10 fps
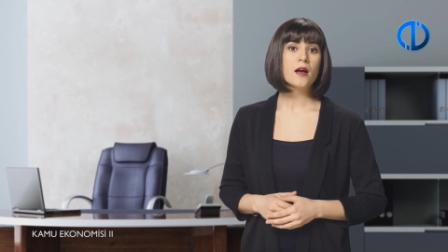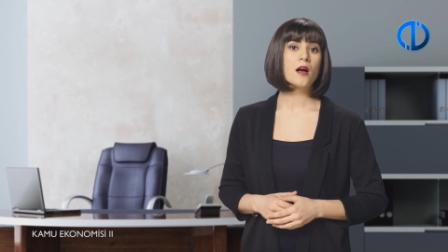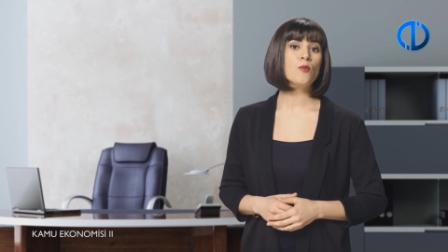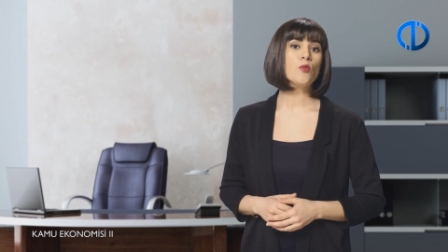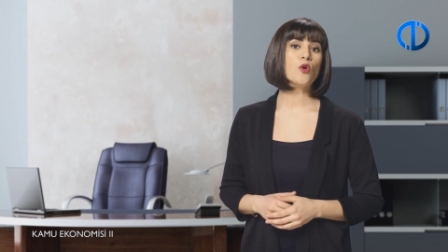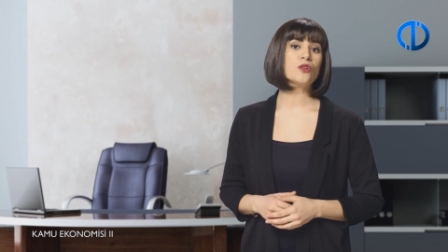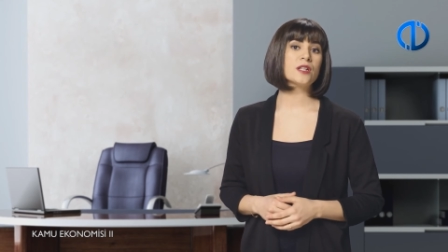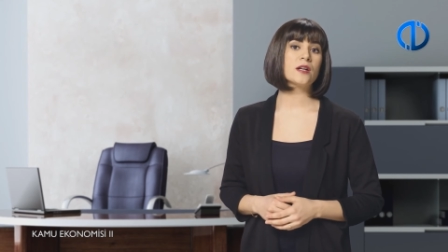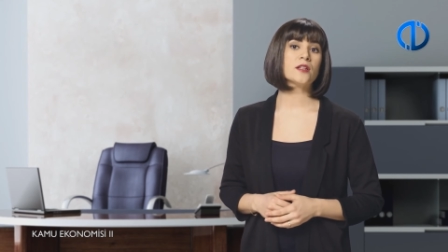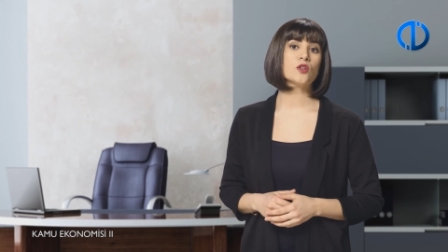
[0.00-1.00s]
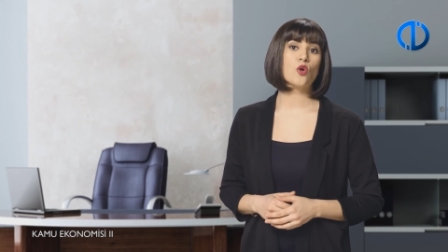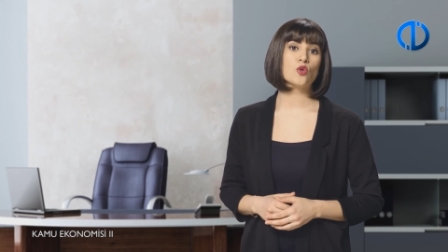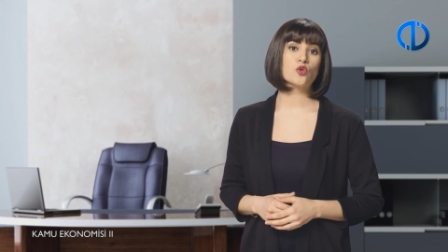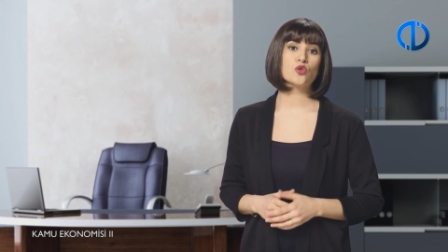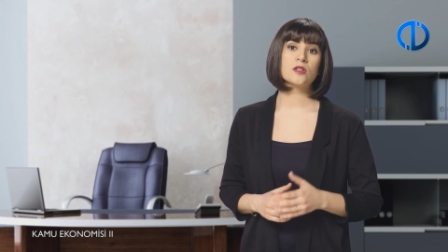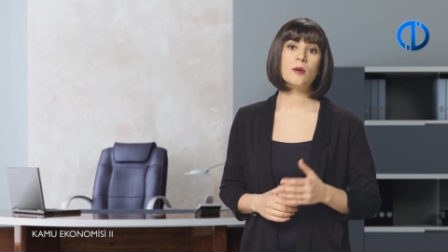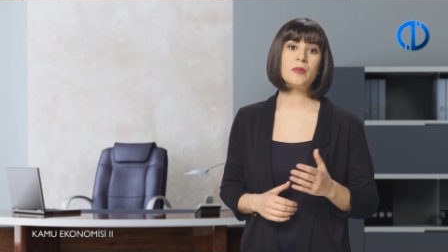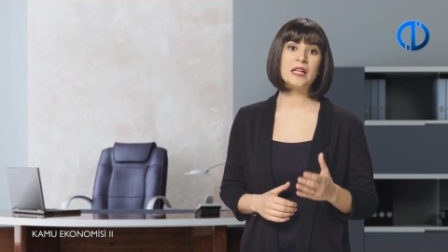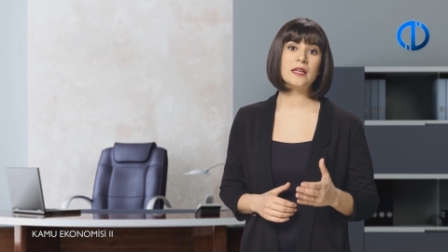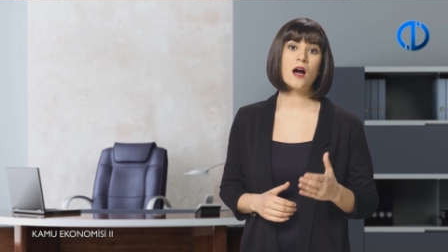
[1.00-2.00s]
kamu politikaları konusunda
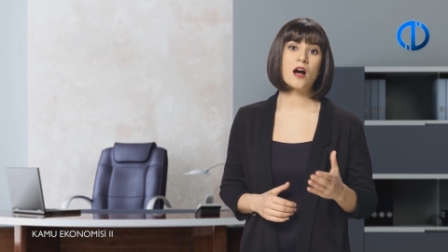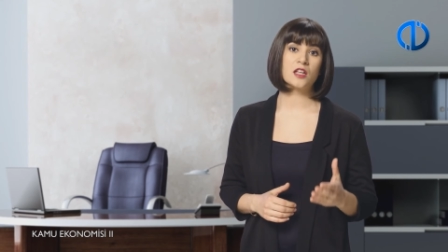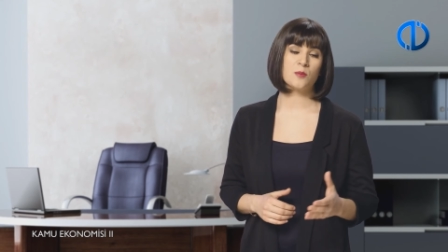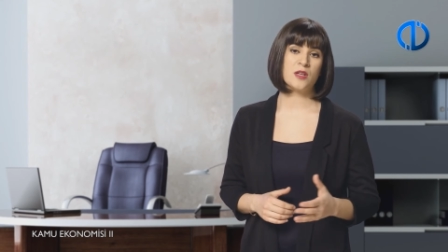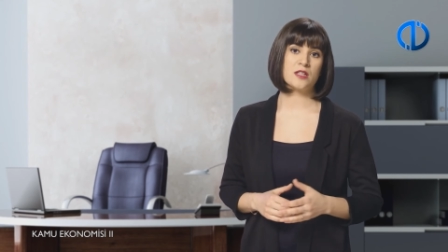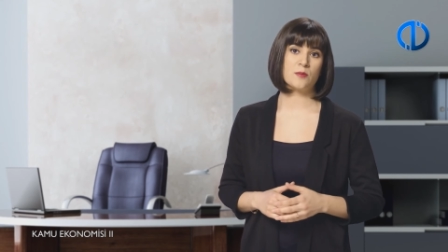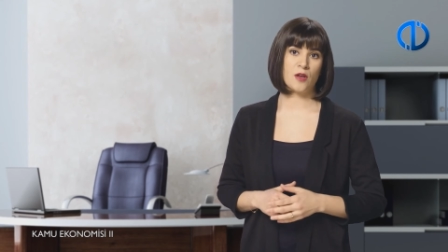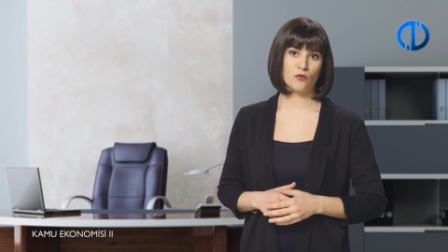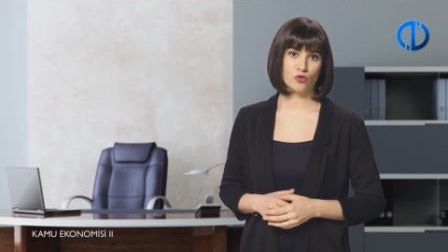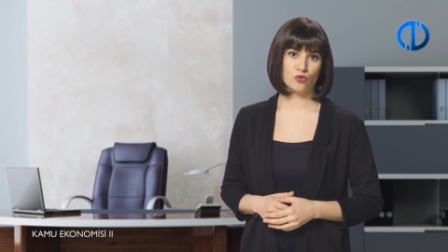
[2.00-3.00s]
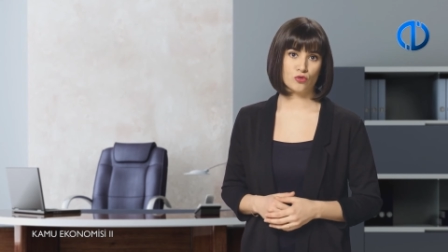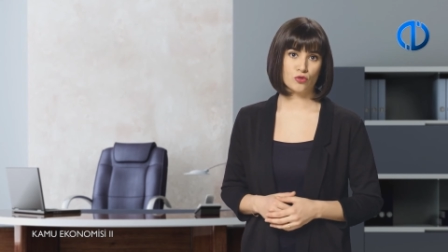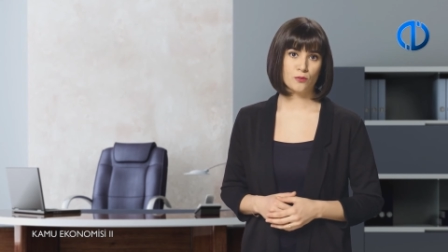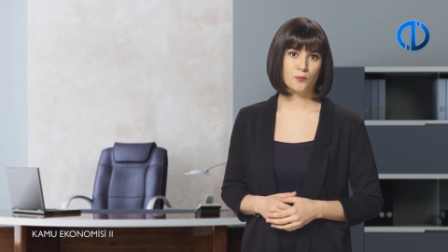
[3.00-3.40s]
bilgi hakimiyeti mevcuttur.